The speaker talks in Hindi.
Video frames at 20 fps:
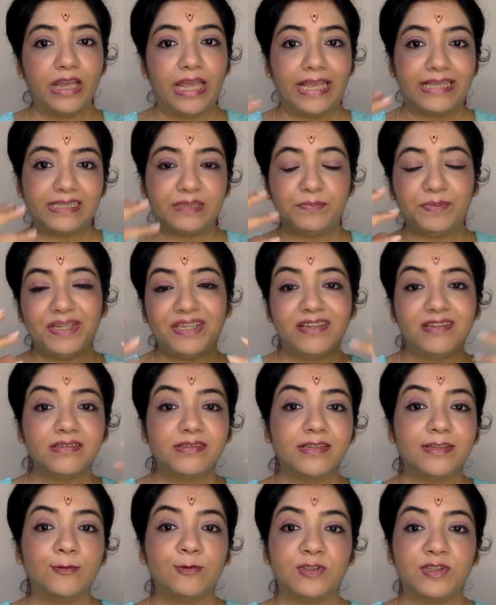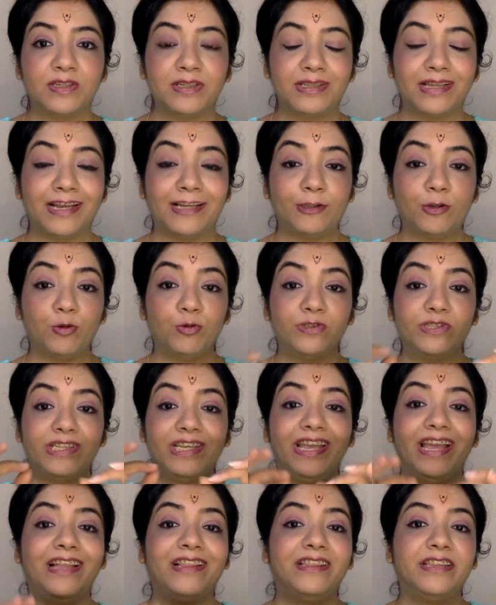एक्सपीरियंस से गुजरता है तो
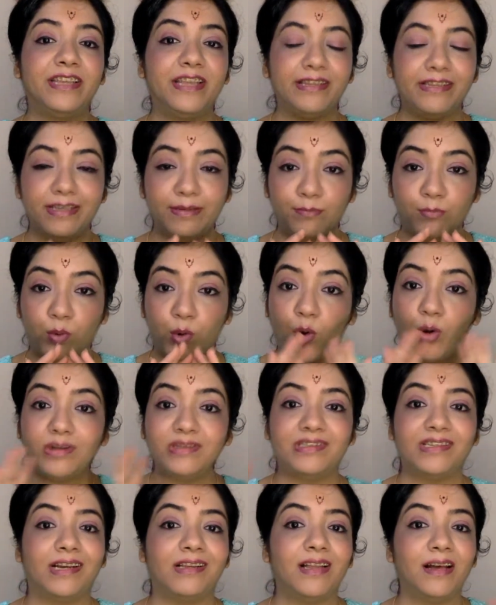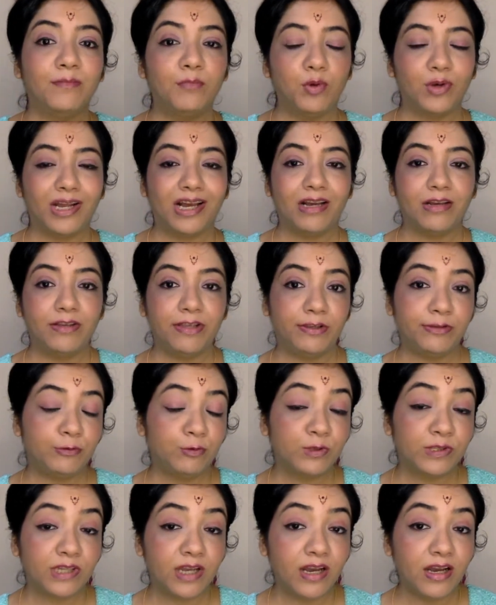उसकी हेल्थ के लिए बहुत ज़्यादा बुरा
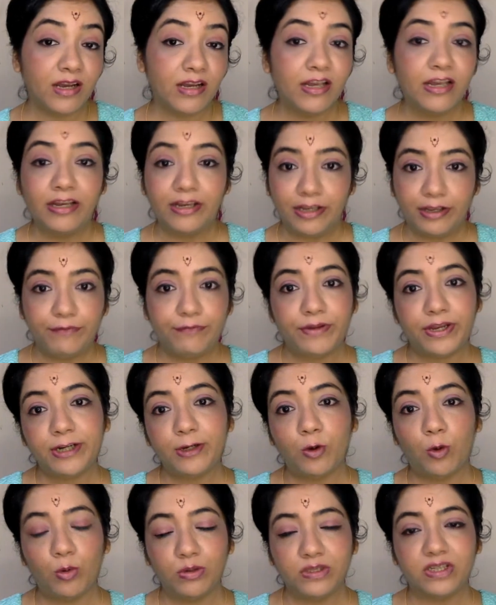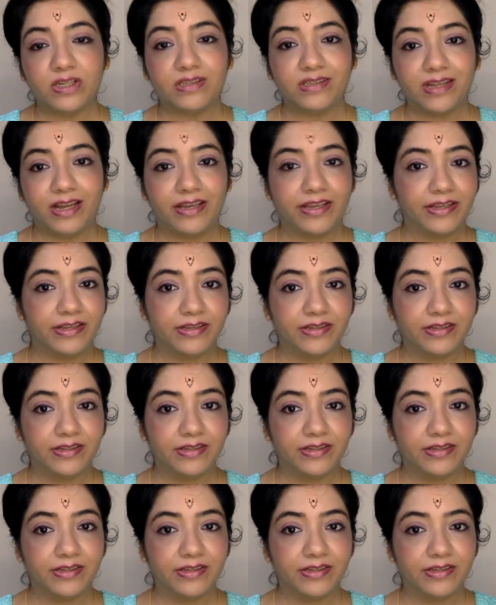उसका इफ़ेक्ट हो सकता है